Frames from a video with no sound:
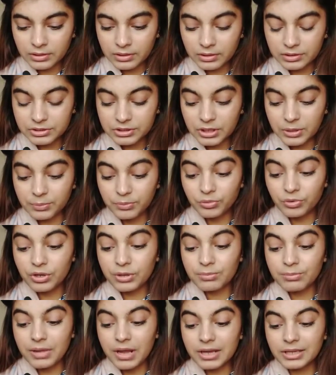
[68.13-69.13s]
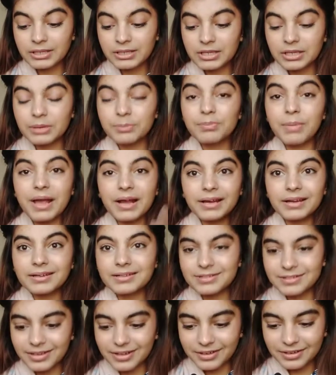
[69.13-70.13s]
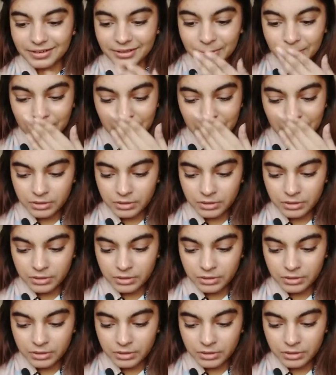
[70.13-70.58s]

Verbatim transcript: अच्छा पूरे मैगी के पैकेट्स आ रहे हैं